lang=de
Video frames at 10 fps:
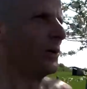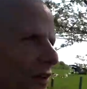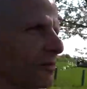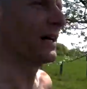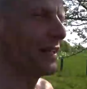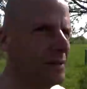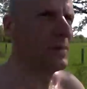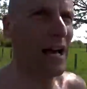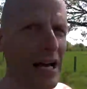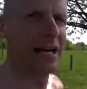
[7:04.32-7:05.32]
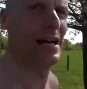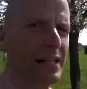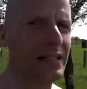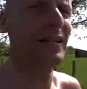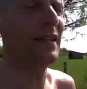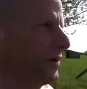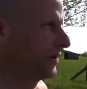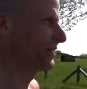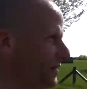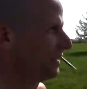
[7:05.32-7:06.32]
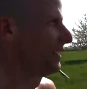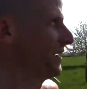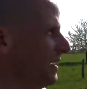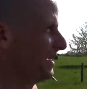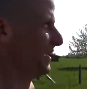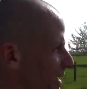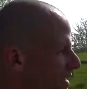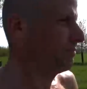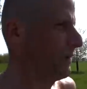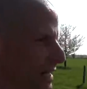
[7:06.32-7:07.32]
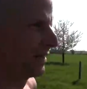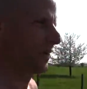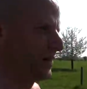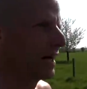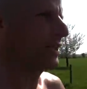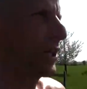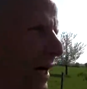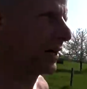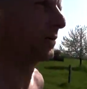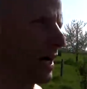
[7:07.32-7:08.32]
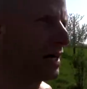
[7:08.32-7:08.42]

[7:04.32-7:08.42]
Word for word: Und das bei dem hellen Licht hier heute, bei der Sonneneinstrahlung,